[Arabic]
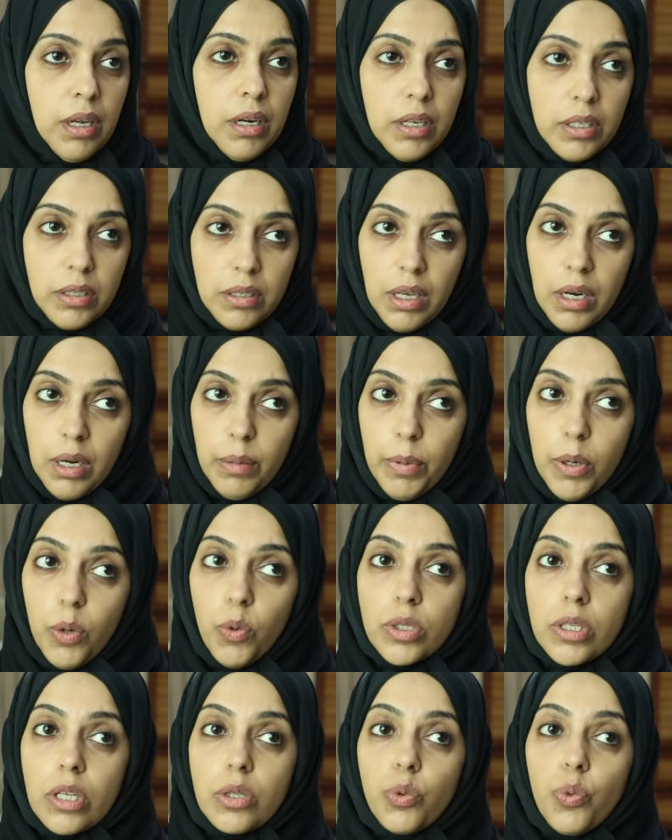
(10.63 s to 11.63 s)
للطلبة
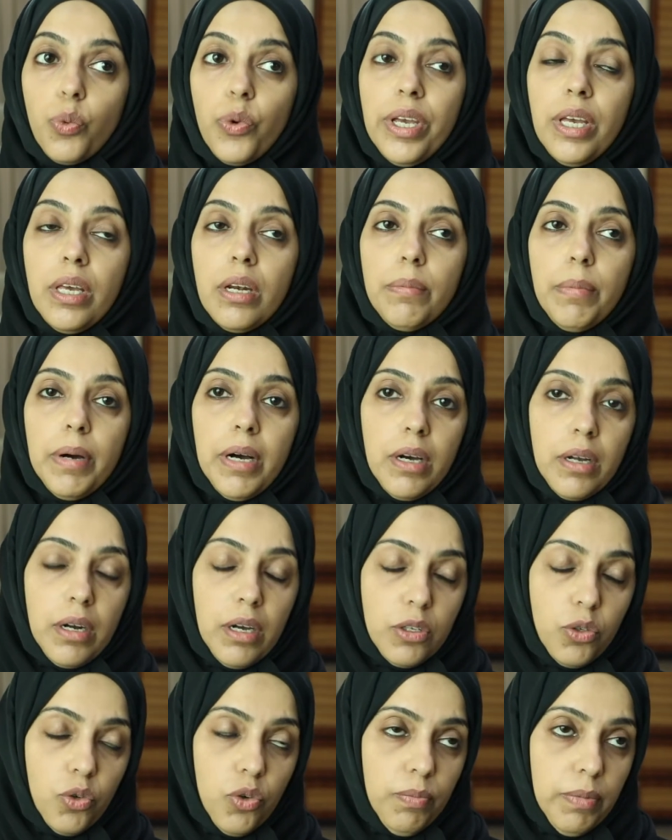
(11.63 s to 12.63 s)
وتطوير
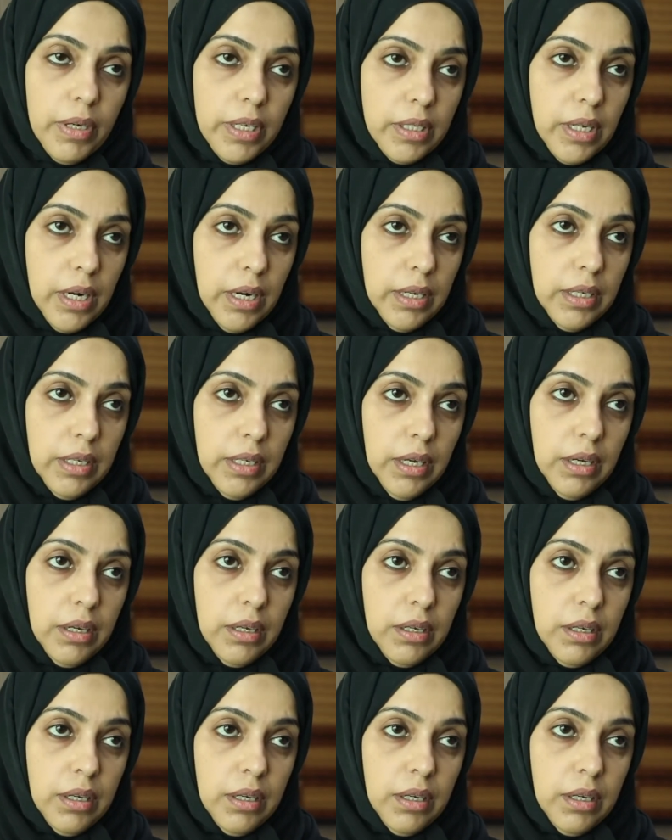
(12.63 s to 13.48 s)
مهاراتهم الإدراكية